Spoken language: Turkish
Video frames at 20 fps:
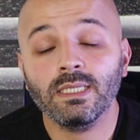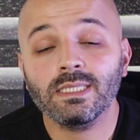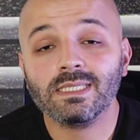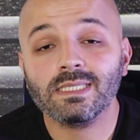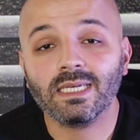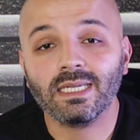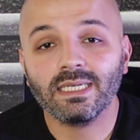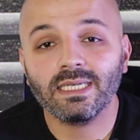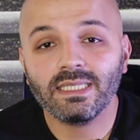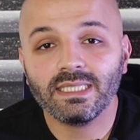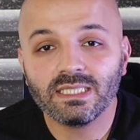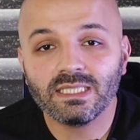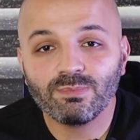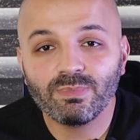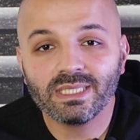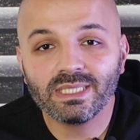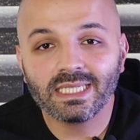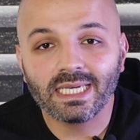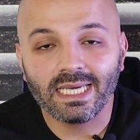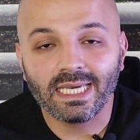sana
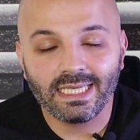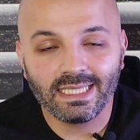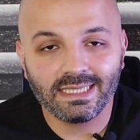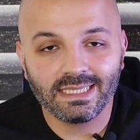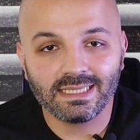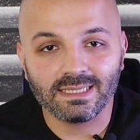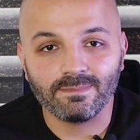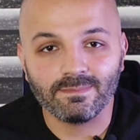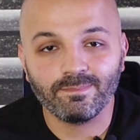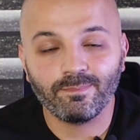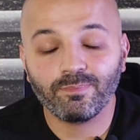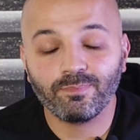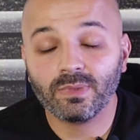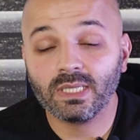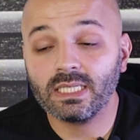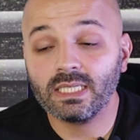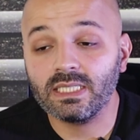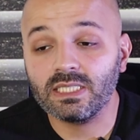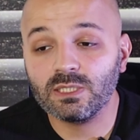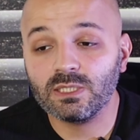hiçbir eğitim,
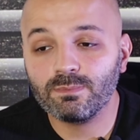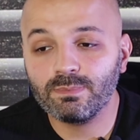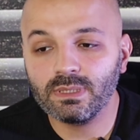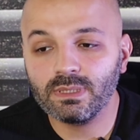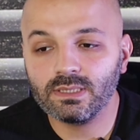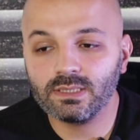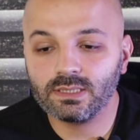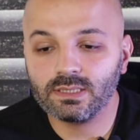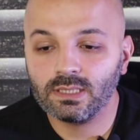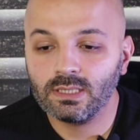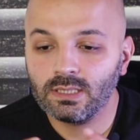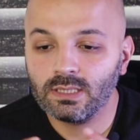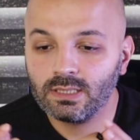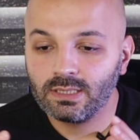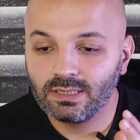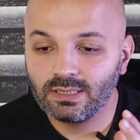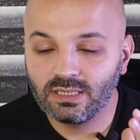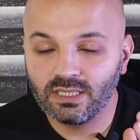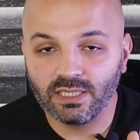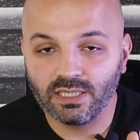hiçbir
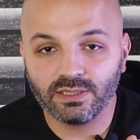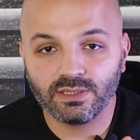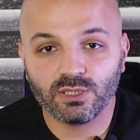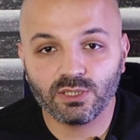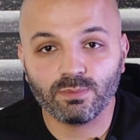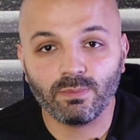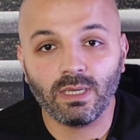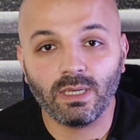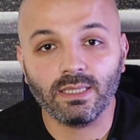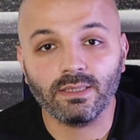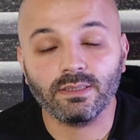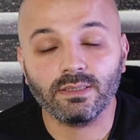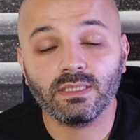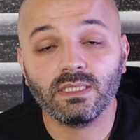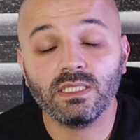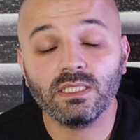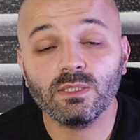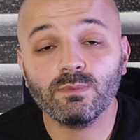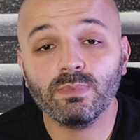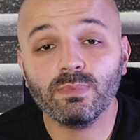danışman,
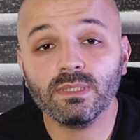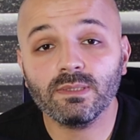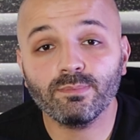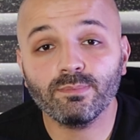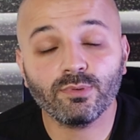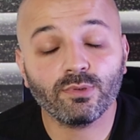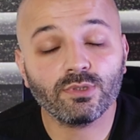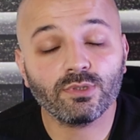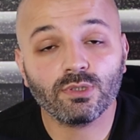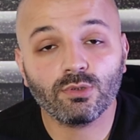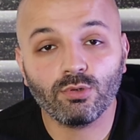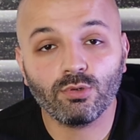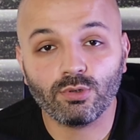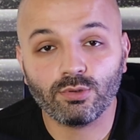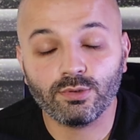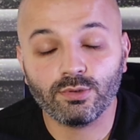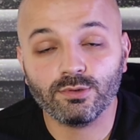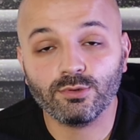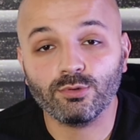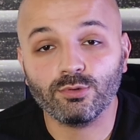hiçbir proje
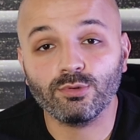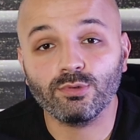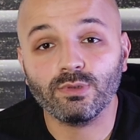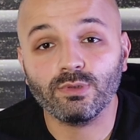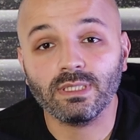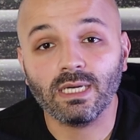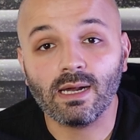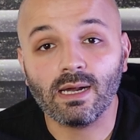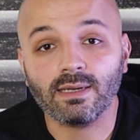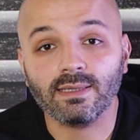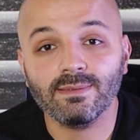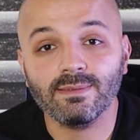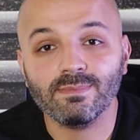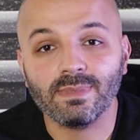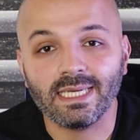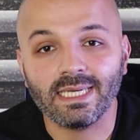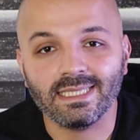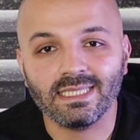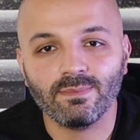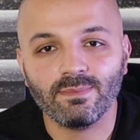koordinatörü
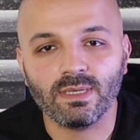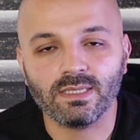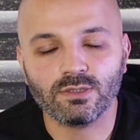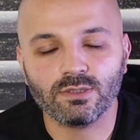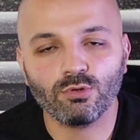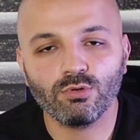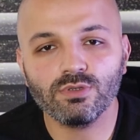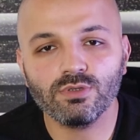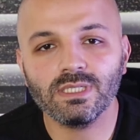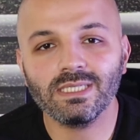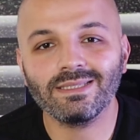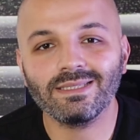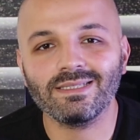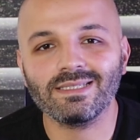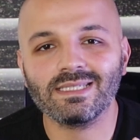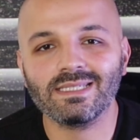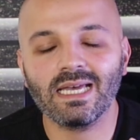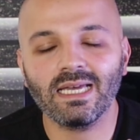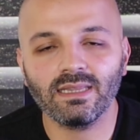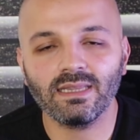yardım edemez. Öncelikle
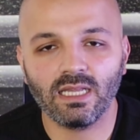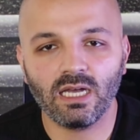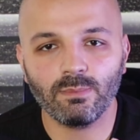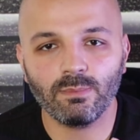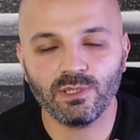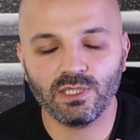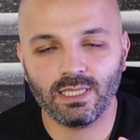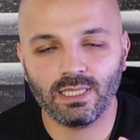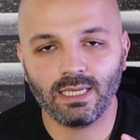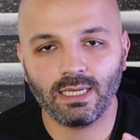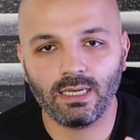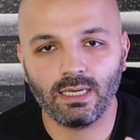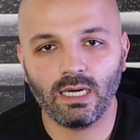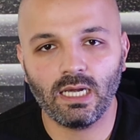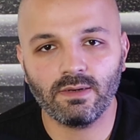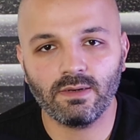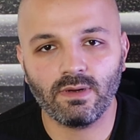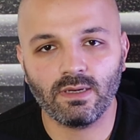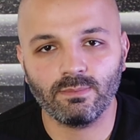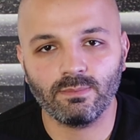sen ne yapacağına
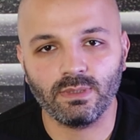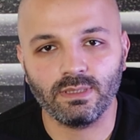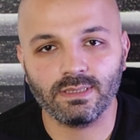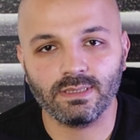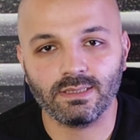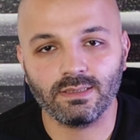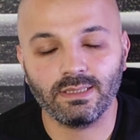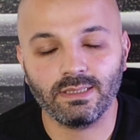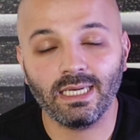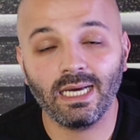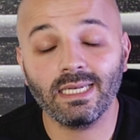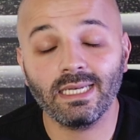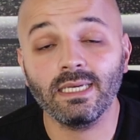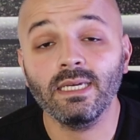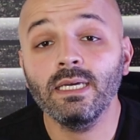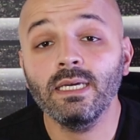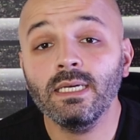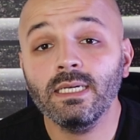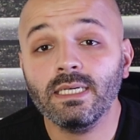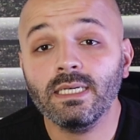karar vermelisin. Yani
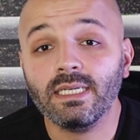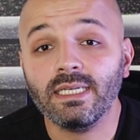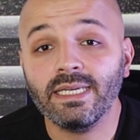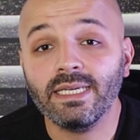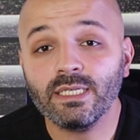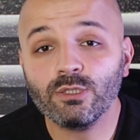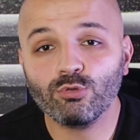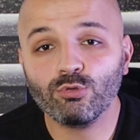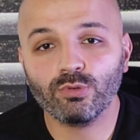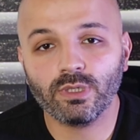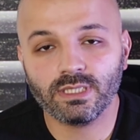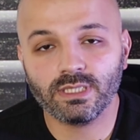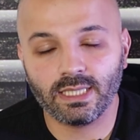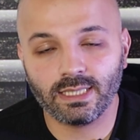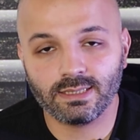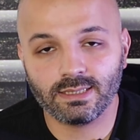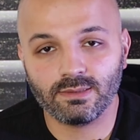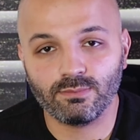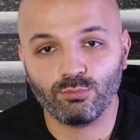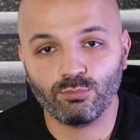ne
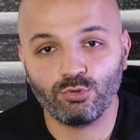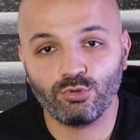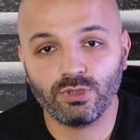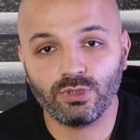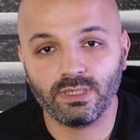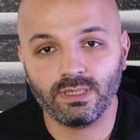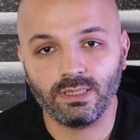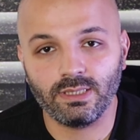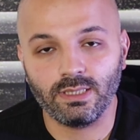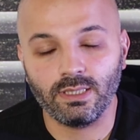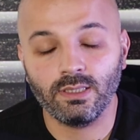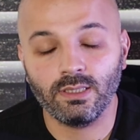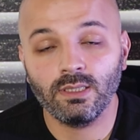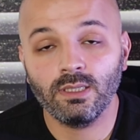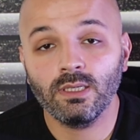sunacaksın müşteriye?